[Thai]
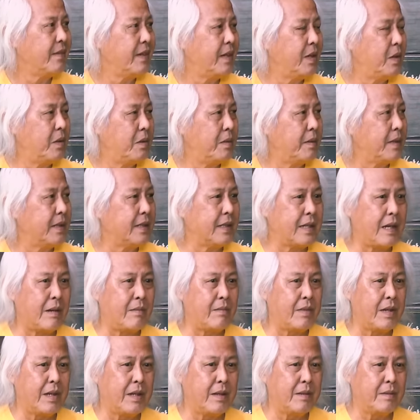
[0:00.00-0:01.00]
ไม่รู้มัน
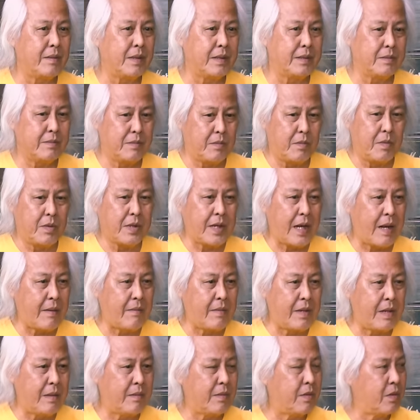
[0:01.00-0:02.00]
ทำอะไรมันโปรแกรม
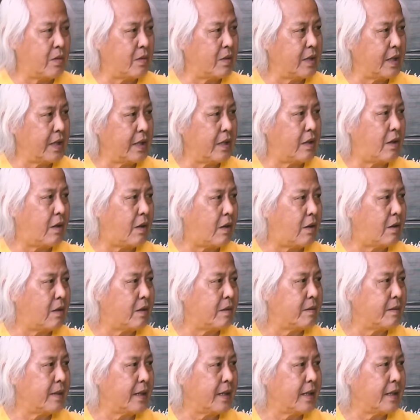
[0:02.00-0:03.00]
มันทำคงรีคอร์ข
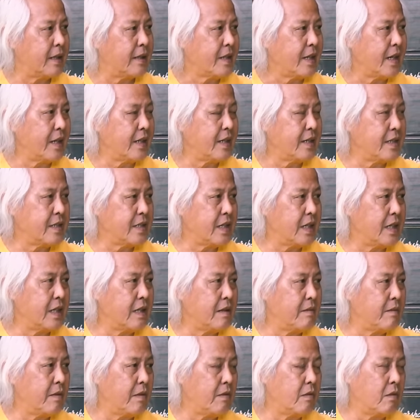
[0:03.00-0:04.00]
องมันเนี่ยเคนนี่จี
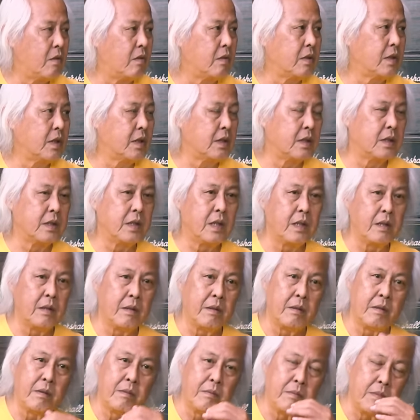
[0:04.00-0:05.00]
นี่เป็นวงหนึ่งที่
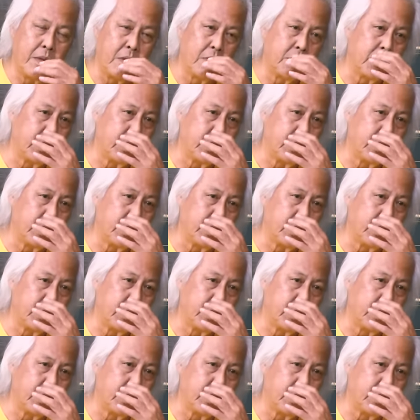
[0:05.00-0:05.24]
มิว